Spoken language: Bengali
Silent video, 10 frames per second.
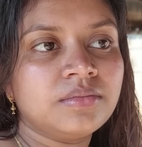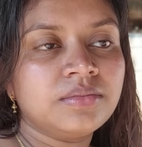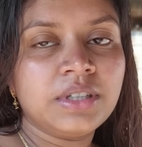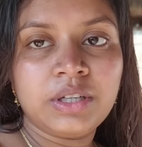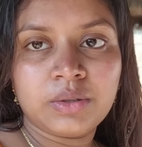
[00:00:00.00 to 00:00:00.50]

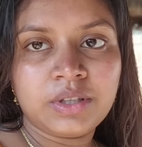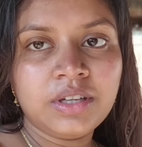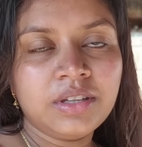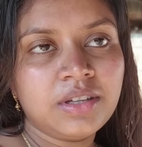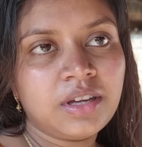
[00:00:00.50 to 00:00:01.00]
ভিডিওতে
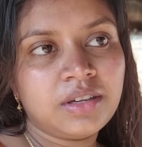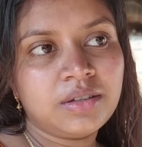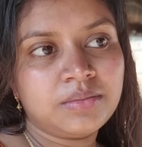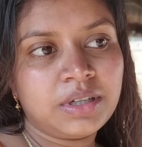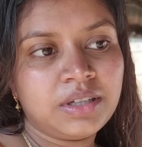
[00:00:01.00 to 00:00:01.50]

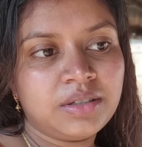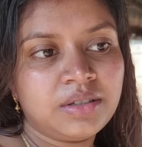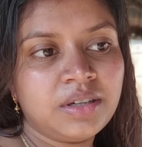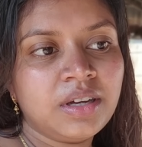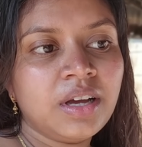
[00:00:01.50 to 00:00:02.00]
মানে
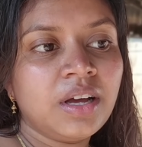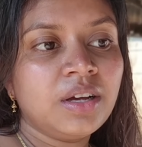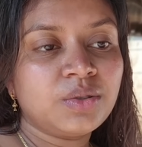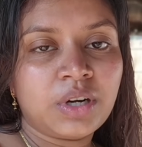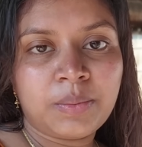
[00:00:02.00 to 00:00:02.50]

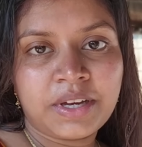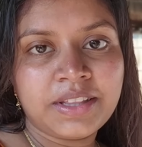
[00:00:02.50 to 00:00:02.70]
সোনামাকে